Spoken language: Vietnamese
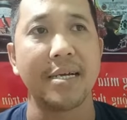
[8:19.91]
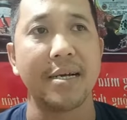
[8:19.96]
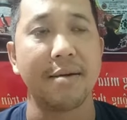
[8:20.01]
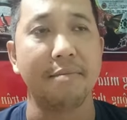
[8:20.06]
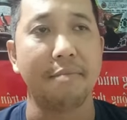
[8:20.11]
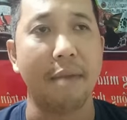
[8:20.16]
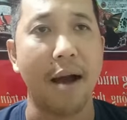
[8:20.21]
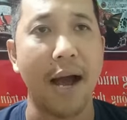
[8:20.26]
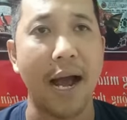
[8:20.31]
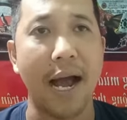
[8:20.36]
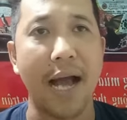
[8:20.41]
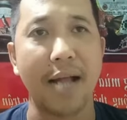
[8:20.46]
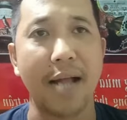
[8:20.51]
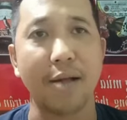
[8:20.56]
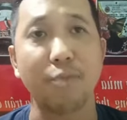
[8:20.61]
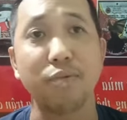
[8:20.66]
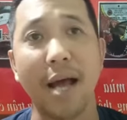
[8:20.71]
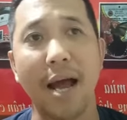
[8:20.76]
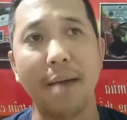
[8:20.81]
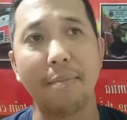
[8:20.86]
Mà
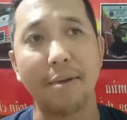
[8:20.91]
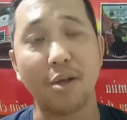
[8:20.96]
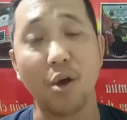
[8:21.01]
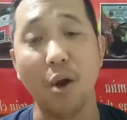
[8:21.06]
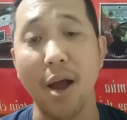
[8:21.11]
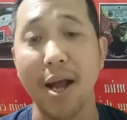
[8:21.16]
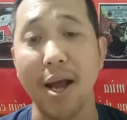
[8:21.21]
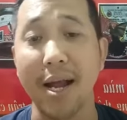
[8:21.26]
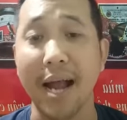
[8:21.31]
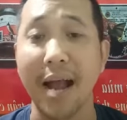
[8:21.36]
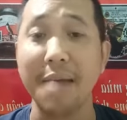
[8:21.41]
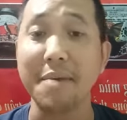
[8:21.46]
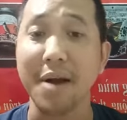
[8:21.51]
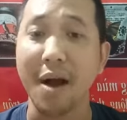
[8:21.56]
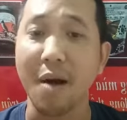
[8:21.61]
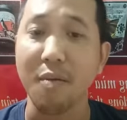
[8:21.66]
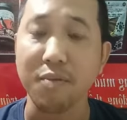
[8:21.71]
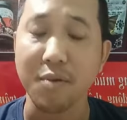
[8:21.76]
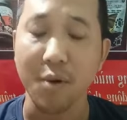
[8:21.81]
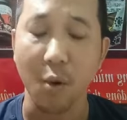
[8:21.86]
chúng ta mà cho ăn cám mà
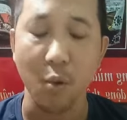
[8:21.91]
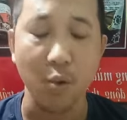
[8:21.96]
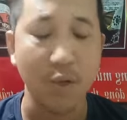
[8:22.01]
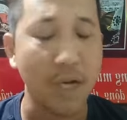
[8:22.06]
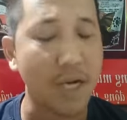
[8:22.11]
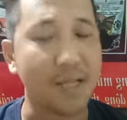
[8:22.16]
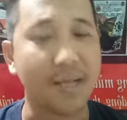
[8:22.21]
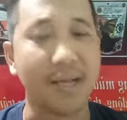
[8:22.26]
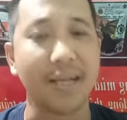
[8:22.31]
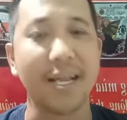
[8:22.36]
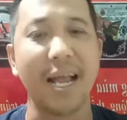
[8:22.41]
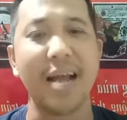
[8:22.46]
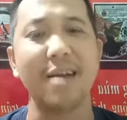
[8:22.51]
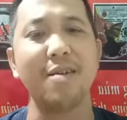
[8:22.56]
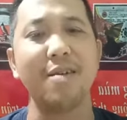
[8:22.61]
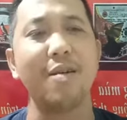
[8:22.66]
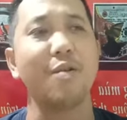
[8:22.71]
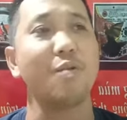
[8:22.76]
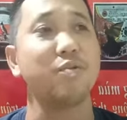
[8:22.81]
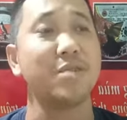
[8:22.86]
không đủ chất thì chắc
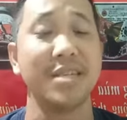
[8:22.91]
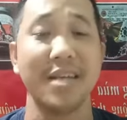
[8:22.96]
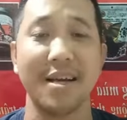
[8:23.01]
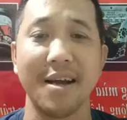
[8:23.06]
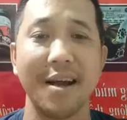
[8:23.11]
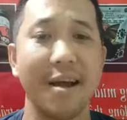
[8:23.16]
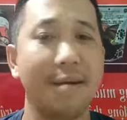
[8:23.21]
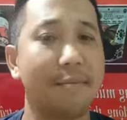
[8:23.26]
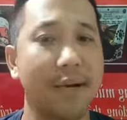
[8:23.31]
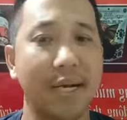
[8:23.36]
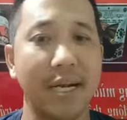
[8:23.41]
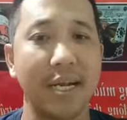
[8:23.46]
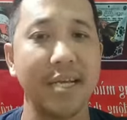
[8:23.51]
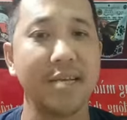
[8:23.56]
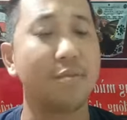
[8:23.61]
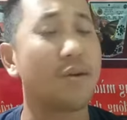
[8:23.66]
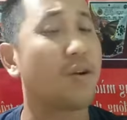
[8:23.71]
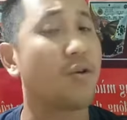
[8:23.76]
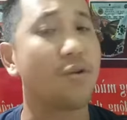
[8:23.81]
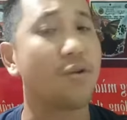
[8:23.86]
chắn nó cũng sinh ra các bệnh lý
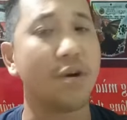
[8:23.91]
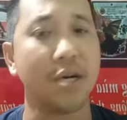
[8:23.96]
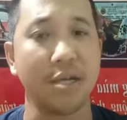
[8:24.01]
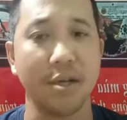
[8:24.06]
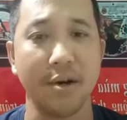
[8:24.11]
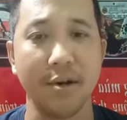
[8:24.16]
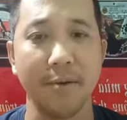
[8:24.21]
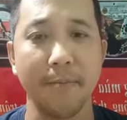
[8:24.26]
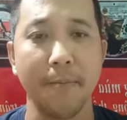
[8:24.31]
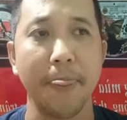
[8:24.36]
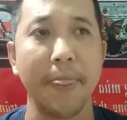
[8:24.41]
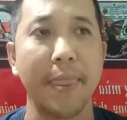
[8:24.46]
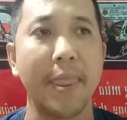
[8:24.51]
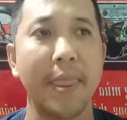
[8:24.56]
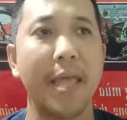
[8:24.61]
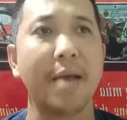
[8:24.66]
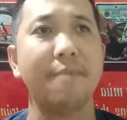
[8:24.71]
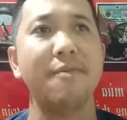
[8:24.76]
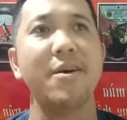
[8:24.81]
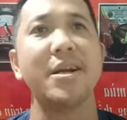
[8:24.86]
cũng như con người thôi.
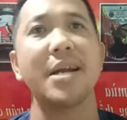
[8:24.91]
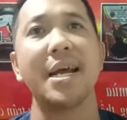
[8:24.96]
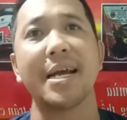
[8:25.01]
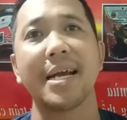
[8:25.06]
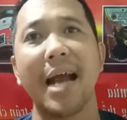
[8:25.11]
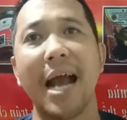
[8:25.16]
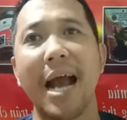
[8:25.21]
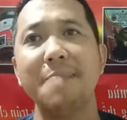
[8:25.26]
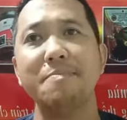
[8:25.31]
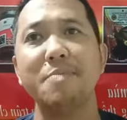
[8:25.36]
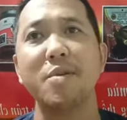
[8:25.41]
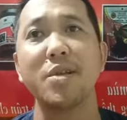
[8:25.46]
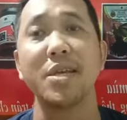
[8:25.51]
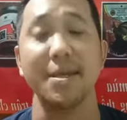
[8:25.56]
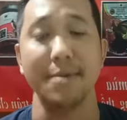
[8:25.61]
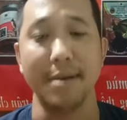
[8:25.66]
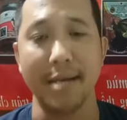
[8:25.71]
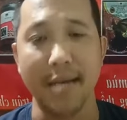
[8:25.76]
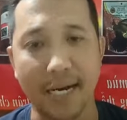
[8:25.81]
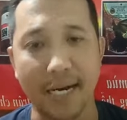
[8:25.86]
Nên vấn đề cám nó
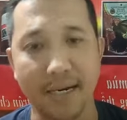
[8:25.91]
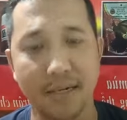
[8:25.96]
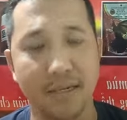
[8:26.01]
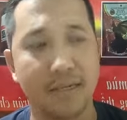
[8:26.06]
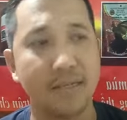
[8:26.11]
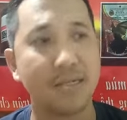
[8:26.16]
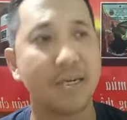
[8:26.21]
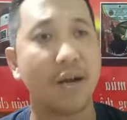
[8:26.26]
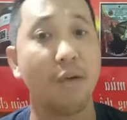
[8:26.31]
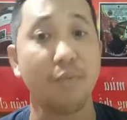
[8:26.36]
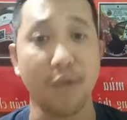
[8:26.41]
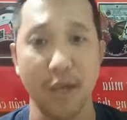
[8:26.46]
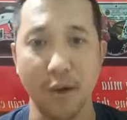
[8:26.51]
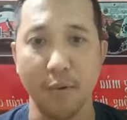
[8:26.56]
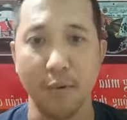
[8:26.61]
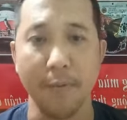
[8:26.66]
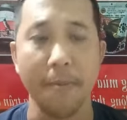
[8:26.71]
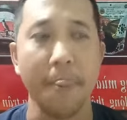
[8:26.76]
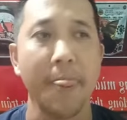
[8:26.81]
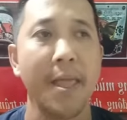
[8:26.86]
chỉ ảnh hưởng không nhiều,
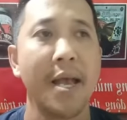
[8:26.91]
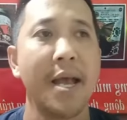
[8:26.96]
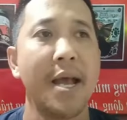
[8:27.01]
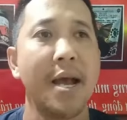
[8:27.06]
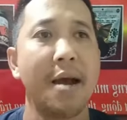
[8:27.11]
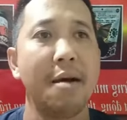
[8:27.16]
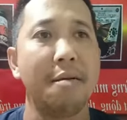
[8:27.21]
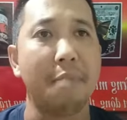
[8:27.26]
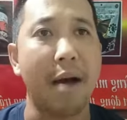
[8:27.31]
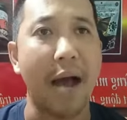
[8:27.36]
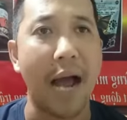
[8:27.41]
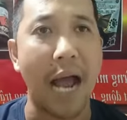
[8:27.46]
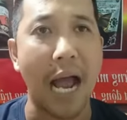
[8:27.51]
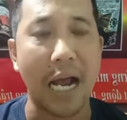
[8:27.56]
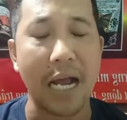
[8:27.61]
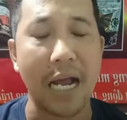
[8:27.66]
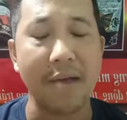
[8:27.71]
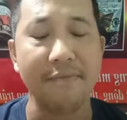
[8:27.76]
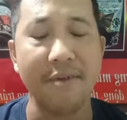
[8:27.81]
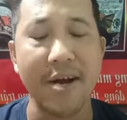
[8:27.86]
mà
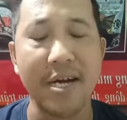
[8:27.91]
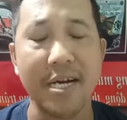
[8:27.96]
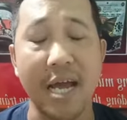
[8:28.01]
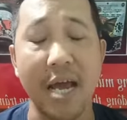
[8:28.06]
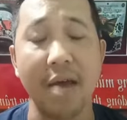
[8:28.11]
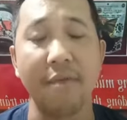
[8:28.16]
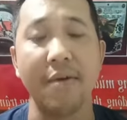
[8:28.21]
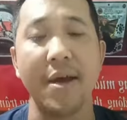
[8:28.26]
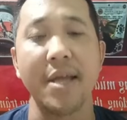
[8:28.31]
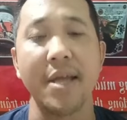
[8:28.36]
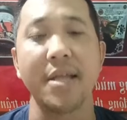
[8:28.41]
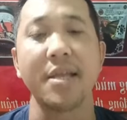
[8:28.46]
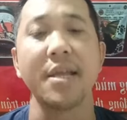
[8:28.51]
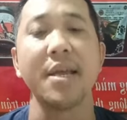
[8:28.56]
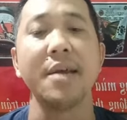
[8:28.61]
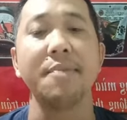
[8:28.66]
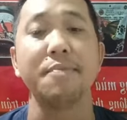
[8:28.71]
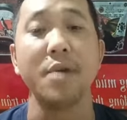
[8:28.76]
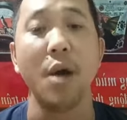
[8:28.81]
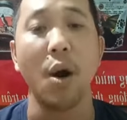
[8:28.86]
cái vấn đề về
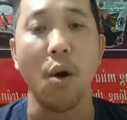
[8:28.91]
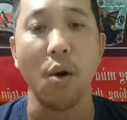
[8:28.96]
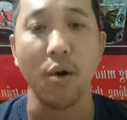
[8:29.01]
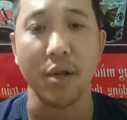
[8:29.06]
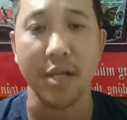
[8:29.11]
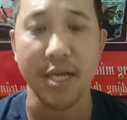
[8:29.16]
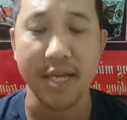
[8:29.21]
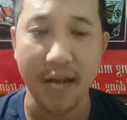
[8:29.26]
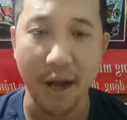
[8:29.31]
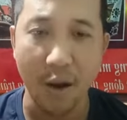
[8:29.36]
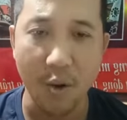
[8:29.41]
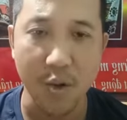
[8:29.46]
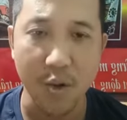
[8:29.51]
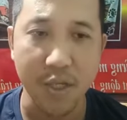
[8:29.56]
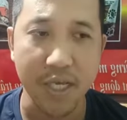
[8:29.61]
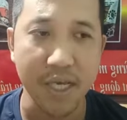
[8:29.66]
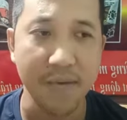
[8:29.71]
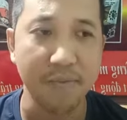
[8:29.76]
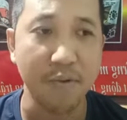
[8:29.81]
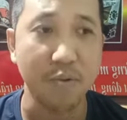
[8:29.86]
nhịp độ thi đấu của
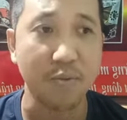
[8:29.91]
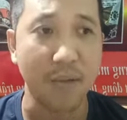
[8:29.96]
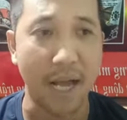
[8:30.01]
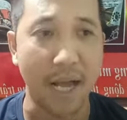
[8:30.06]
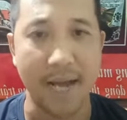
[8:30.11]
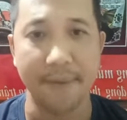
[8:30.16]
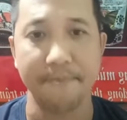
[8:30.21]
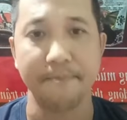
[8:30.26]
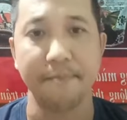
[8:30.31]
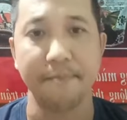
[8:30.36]
chim chúng ta.